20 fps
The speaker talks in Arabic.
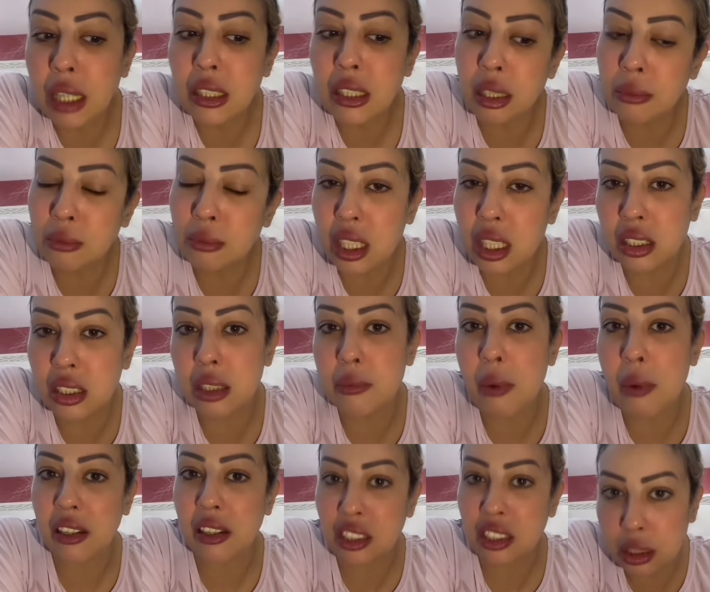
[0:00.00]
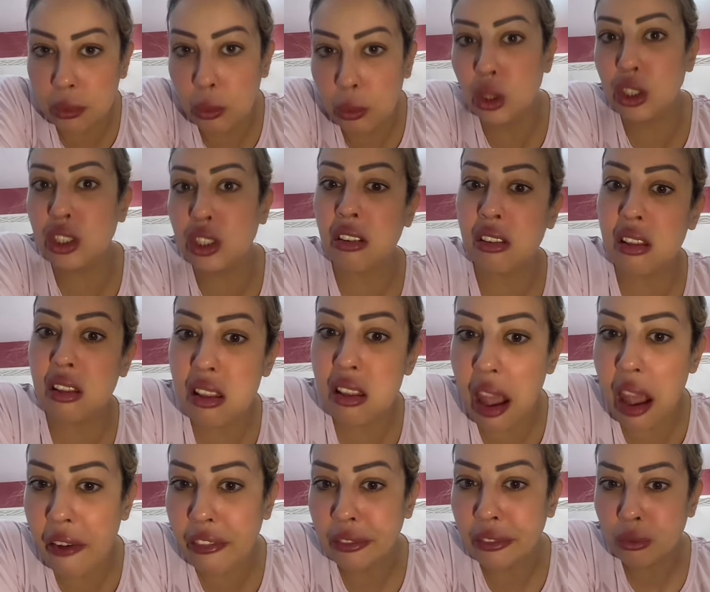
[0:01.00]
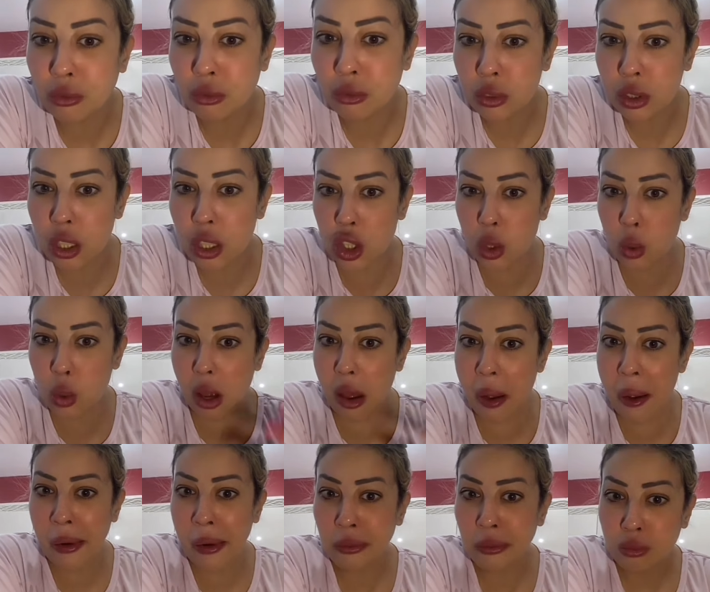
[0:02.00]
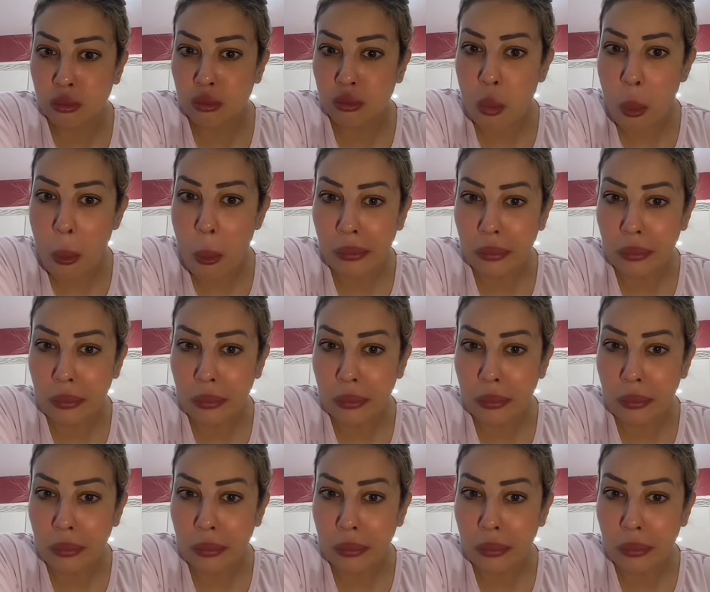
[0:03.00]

مع الخمسة الصباح كنسمعو زدر دلاف اش وقع